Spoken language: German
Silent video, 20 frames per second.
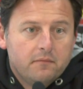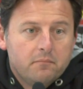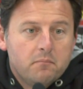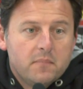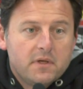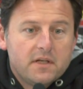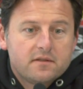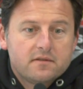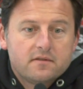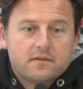
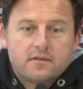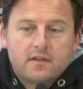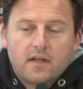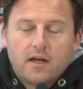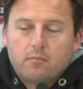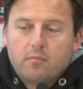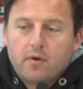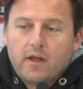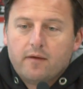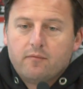mindestens
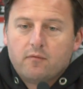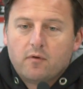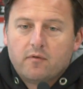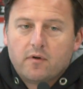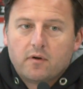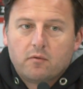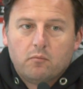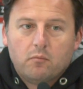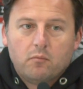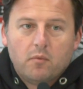da bleiben, wo
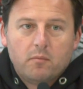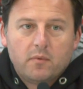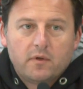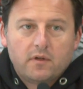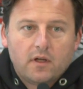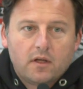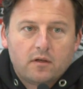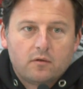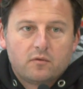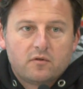wir
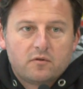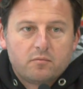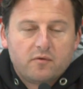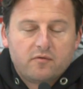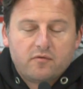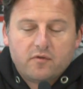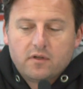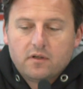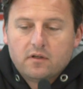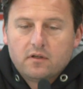momentan uns
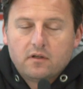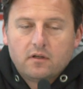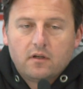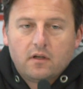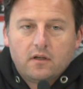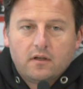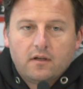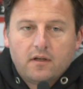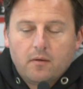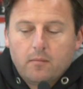befinden
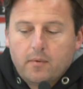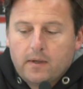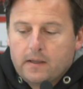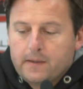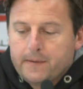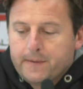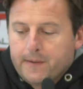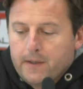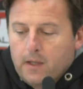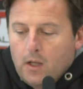in der
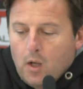Tabelle.